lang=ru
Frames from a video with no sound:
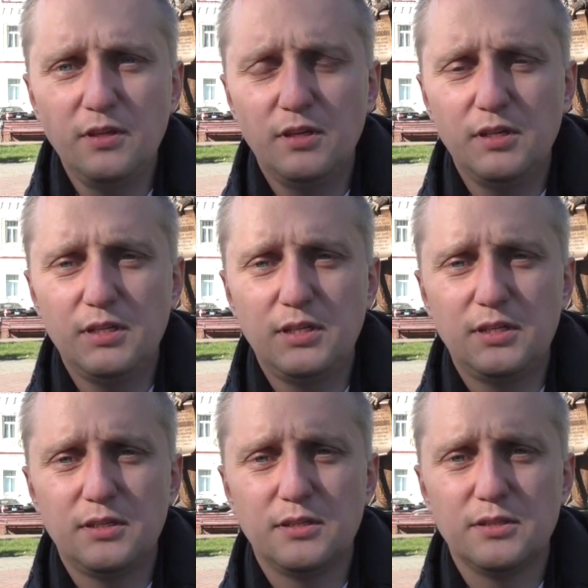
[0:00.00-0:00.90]

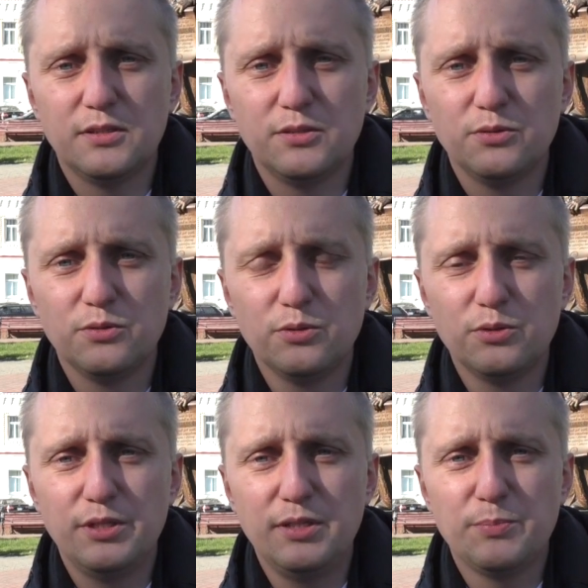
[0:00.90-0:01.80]
Э,
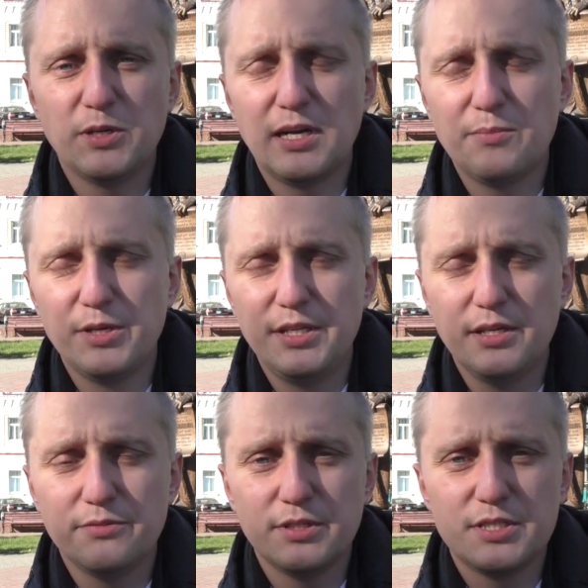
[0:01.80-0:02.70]
ну и пока мы
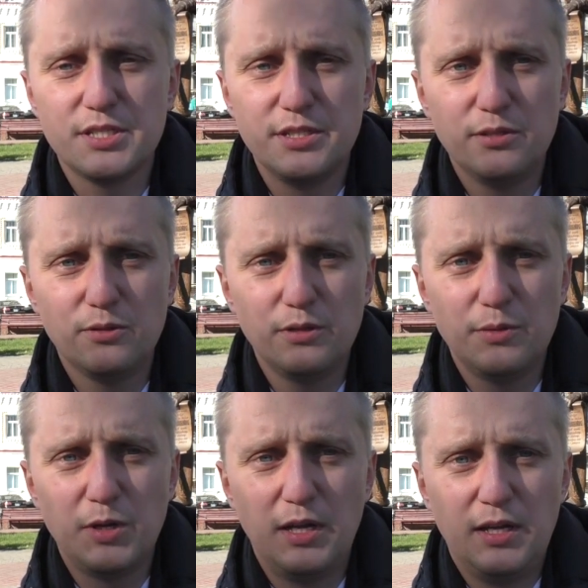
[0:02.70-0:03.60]
не
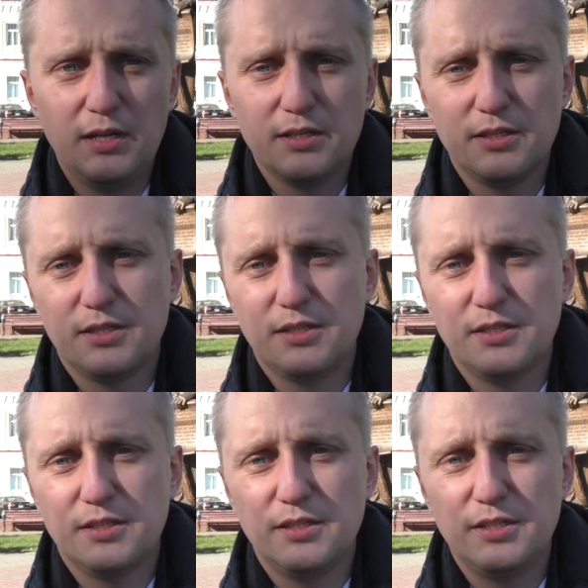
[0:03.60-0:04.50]
вакцинируем
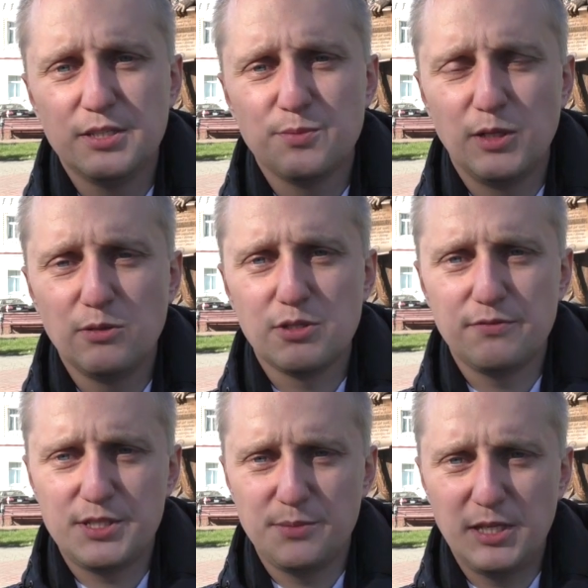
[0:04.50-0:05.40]
э, лиц моложе
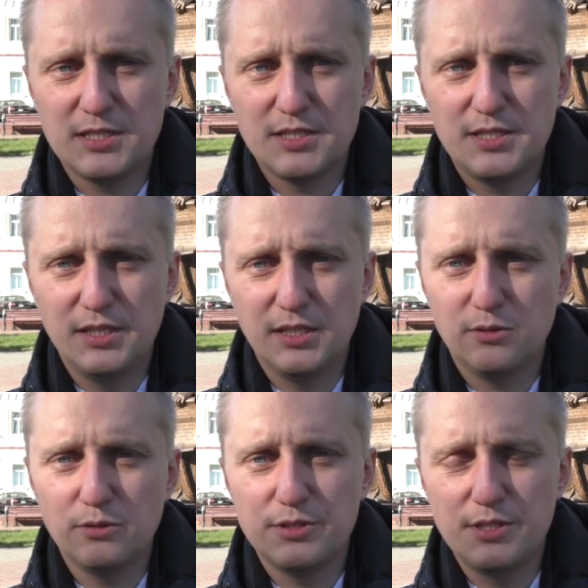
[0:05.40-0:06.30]
18 лет,
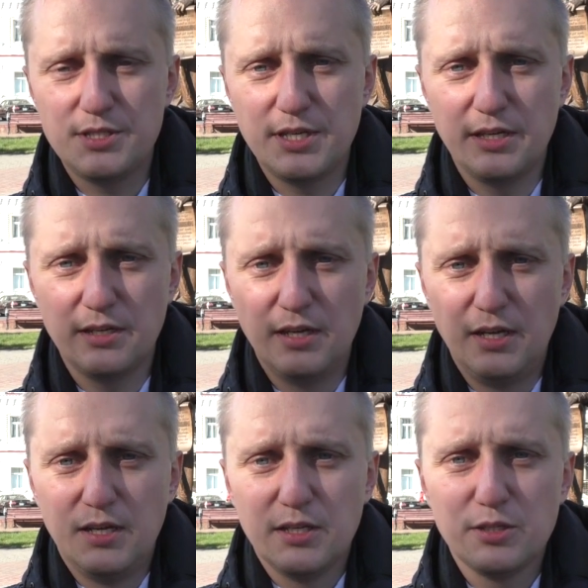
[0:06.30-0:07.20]
то есть детей.
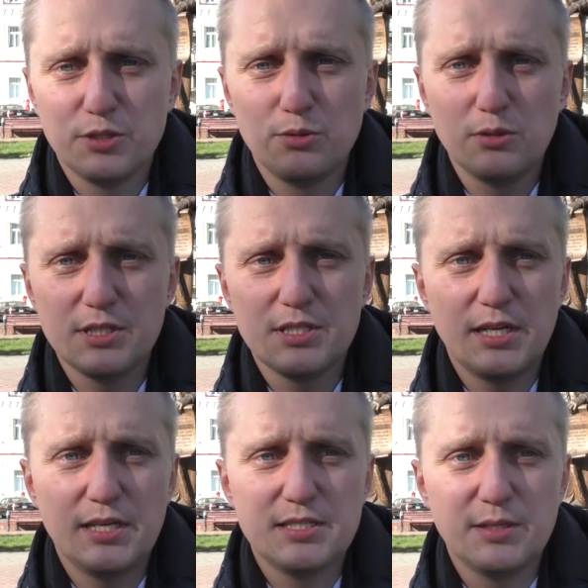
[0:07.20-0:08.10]
Что
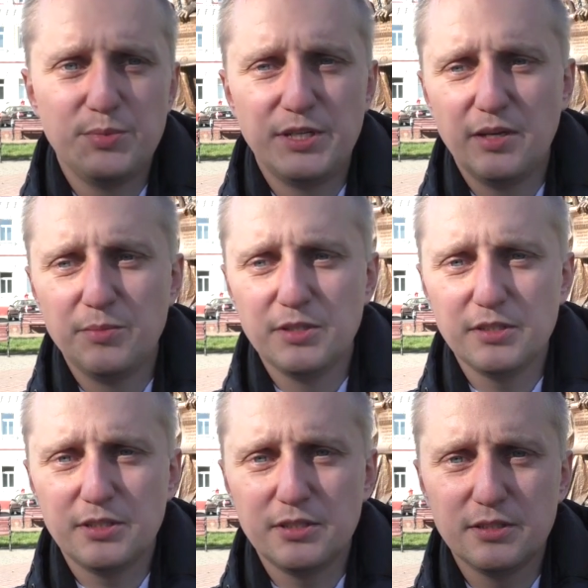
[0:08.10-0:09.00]
касается
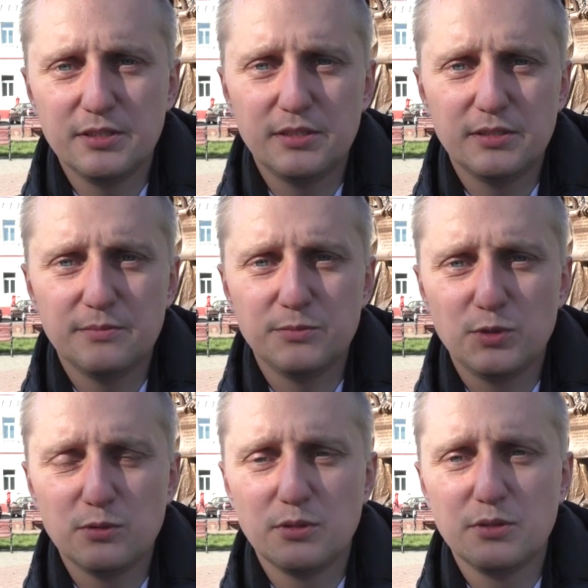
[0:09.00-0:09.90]
беременных,
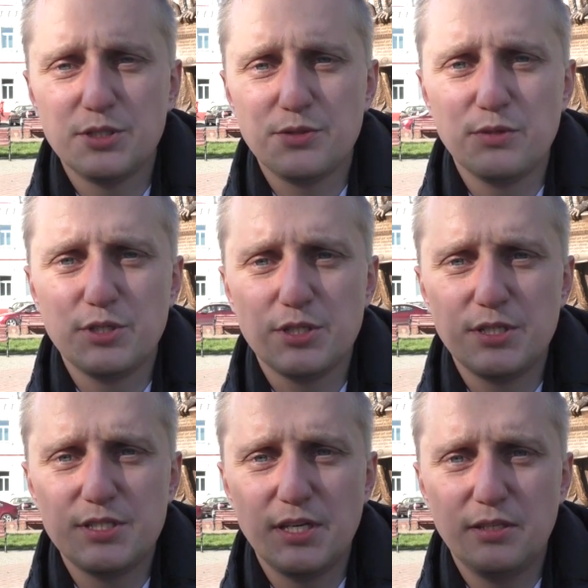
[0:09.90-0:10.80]
то на
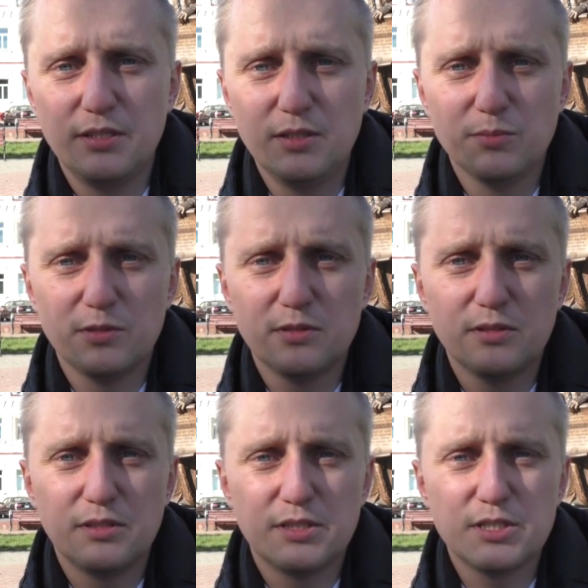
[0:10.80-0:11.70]
сегодняшний день им
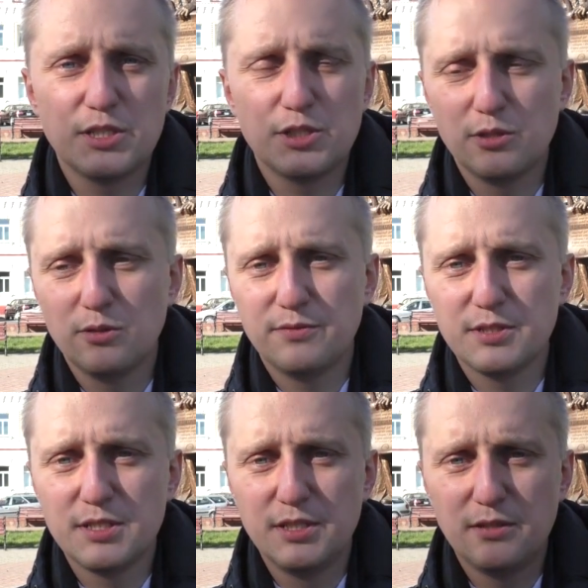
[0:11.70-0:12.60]
разрешено
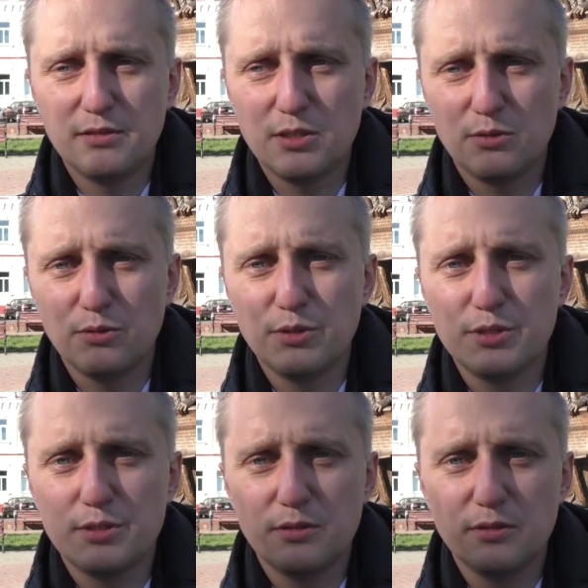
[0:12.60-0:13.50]
вакцинироваться, то
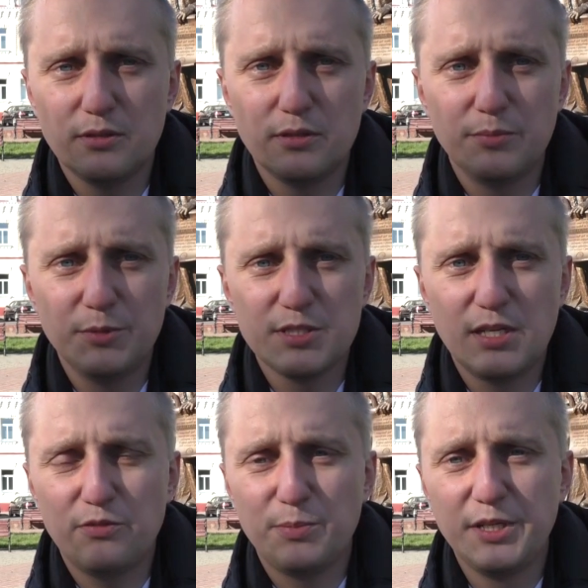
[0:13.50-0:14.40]
есть
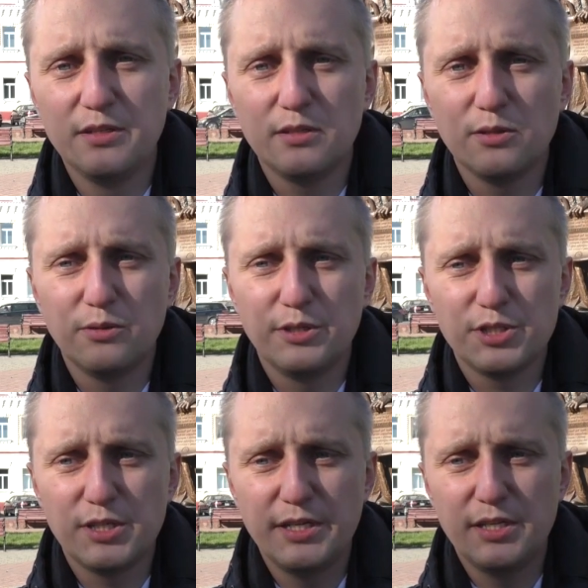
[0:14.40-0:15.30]
Минздрав принял такое
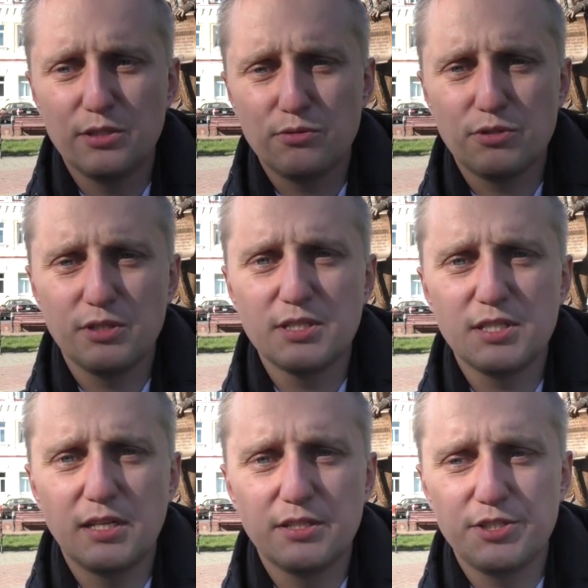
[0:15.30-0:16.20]
решение, есть уже
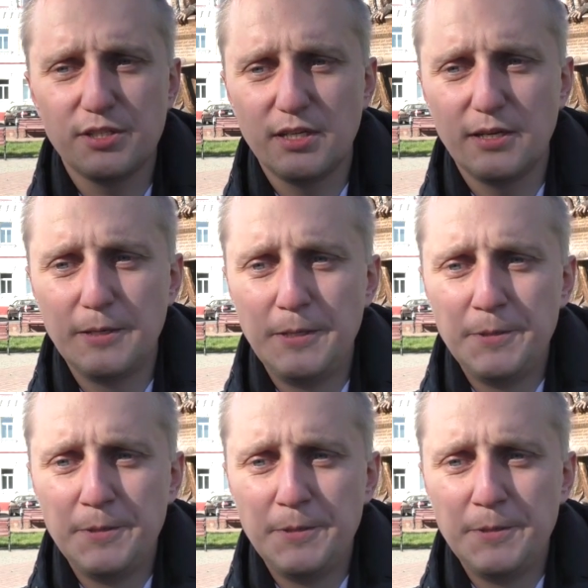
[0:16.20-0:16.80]
достаточные